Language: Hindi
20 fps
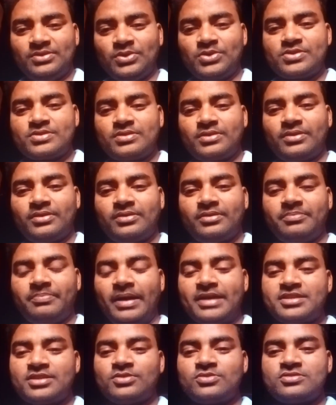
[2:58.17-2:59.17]
दोस्त
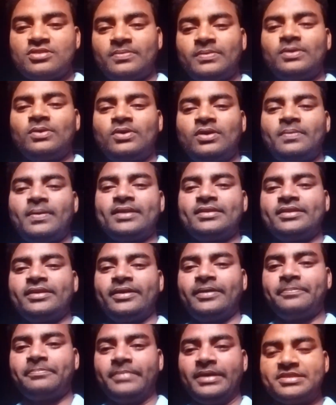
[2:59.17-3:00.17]
पैसा तो सभी लोग
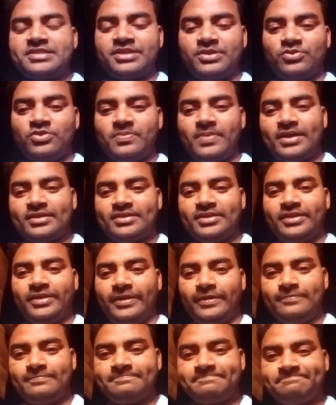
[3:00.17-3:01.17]
कमाते हैं पैसे की कोई बात
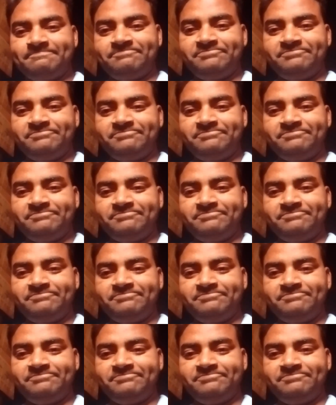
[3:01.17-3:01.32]
नहीं है